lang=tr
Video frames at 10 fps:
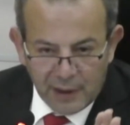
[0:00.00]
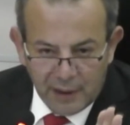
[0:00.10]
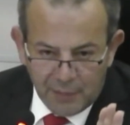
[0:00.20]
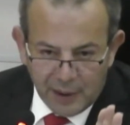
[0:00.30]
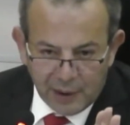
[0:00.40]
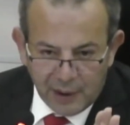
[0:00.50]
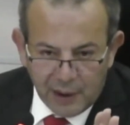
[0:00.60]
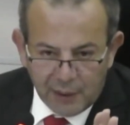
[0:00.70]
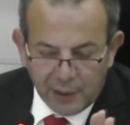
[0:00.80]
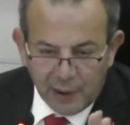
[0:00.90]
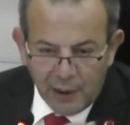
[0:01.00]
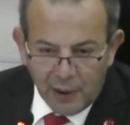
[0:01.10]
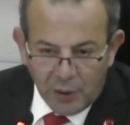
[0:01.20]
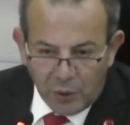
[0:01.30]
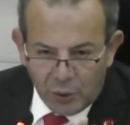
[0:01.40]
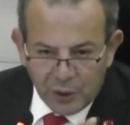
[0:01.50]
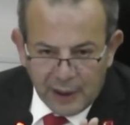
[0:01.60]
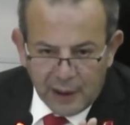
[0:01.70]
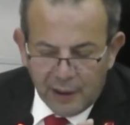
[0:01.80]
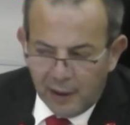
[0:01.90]
Sayın Bahçeli yaptı.
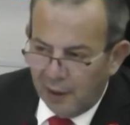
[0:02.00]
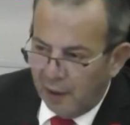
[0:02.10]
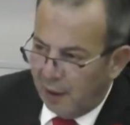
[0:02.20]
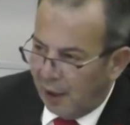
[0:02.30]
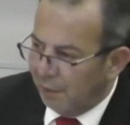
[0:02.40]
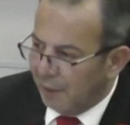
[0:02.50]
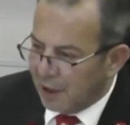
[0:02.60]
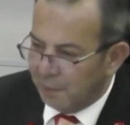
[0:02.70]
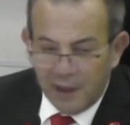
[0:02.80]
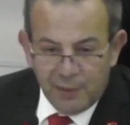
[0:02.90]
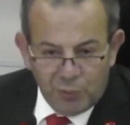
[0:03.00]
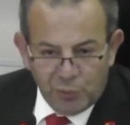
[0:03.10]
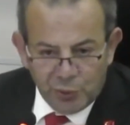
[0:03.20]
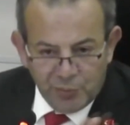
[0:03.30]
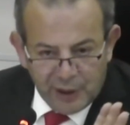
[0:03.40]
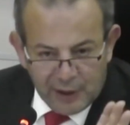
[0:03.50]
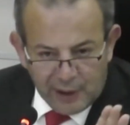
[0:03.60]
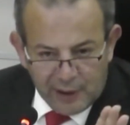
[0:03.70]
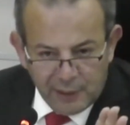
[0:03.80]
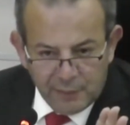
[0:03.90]
Orada Hamas benim umurumda
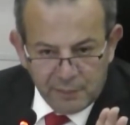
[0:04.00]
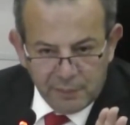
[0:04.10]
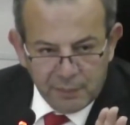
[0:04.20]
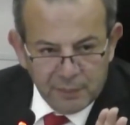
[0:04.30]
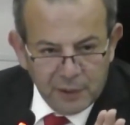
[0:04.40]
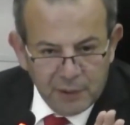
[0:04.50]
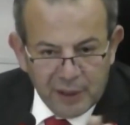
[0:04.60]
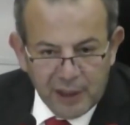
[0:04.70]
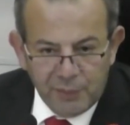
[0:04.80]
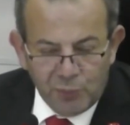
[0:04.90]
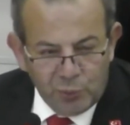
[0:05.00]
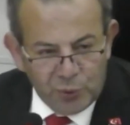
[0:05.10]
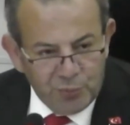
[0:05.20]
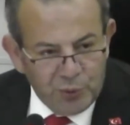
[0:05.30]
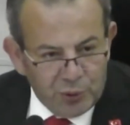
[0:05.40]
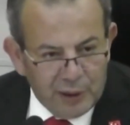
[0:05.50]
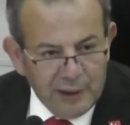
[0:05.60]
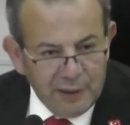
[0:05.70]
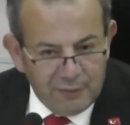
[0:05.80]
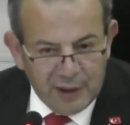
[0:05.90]
değil. Benim umurumda
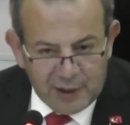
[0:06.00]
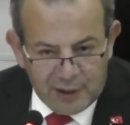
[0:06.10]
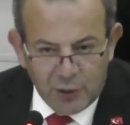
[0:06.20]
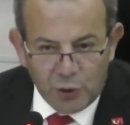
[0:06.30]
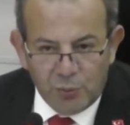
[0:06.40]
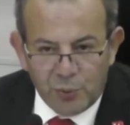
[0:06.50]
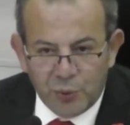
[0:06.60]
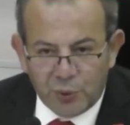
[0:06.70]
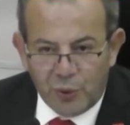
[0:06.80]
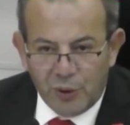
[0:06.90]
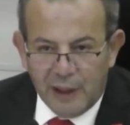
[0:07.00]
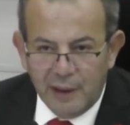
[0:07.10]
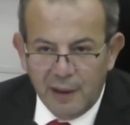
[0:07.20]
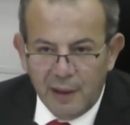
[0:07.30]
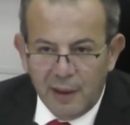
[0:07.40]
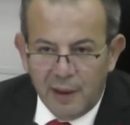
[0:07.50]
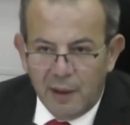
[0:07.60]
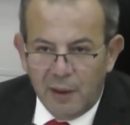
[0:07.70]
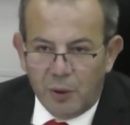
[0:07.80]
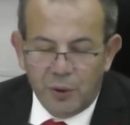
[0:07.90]
olan ve sizin de umurunuzda olan
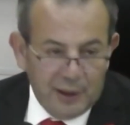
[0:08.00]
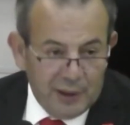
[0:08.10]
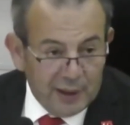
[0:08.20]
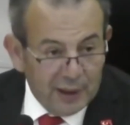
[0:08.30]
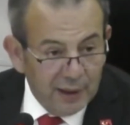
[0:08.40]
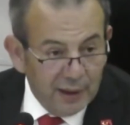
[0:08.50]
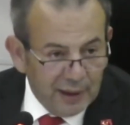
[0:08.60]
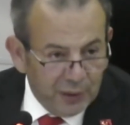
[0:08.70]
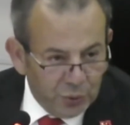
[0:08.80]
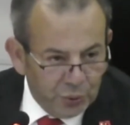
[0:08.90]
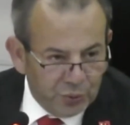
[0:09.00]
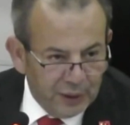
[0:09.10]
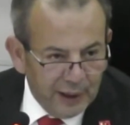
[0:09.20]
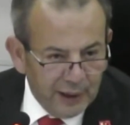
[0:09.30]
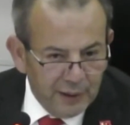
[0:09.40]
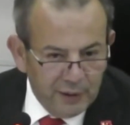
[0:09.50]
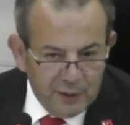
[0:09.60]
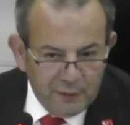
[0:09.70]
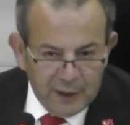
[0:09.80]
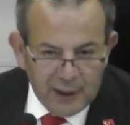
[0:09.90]
oradaki kadınlar, çocuklar
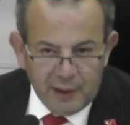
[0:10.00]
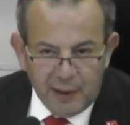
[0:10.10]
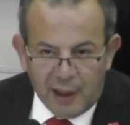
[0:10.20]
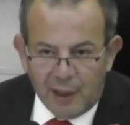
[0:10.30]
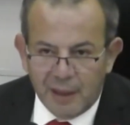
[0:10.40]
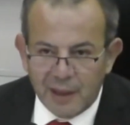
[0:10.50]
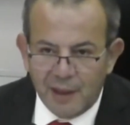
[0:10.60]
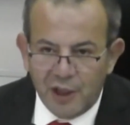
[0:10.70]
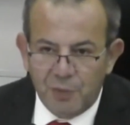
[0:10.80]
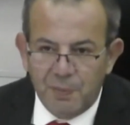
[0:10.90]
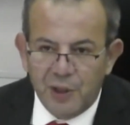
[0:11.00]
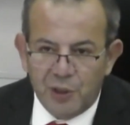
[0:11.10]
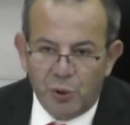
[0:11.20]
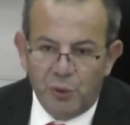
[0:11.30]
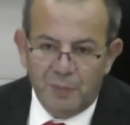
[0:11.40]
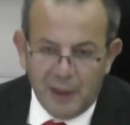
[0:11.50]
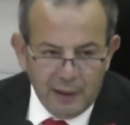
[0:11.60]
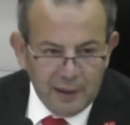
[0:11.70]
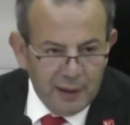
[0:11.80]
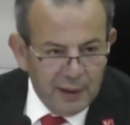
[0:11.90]
ve Hamas'la hiçbir işi
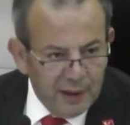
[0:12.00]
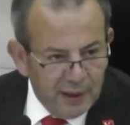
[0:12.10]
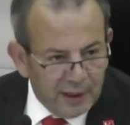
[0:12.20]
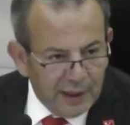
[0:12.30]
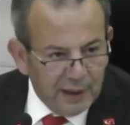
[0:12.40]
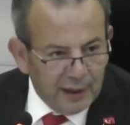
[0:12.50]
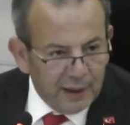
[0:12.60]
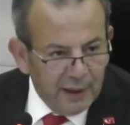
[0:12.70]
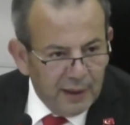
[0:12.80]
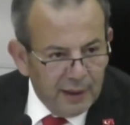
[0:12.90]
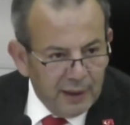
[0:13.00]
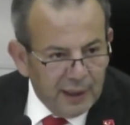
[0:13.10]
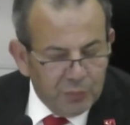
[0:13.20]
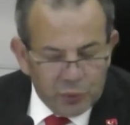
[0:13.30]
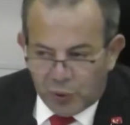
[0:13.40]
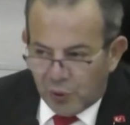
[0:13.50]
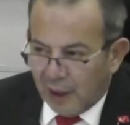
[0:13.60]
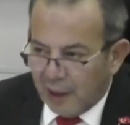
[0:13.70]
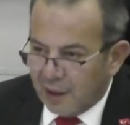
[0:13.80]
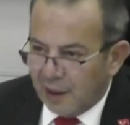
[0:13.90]
olmayan insanlar. Yani bütün
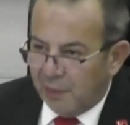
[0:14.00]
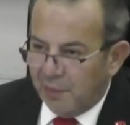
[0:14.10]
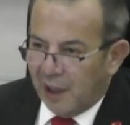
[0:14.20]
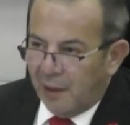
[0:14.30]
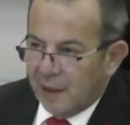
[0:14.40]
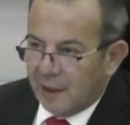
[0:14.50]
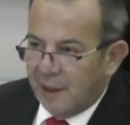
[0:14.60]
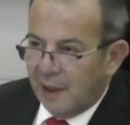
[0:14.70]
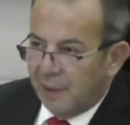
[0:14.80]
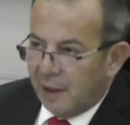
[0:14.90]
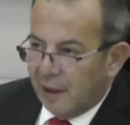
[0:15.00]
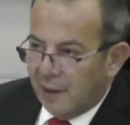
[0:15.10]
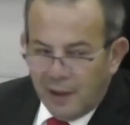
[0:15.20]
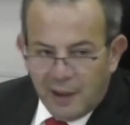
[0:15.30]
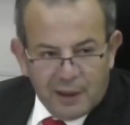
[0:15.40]
Gazze bir Hamas'tan ibaret değil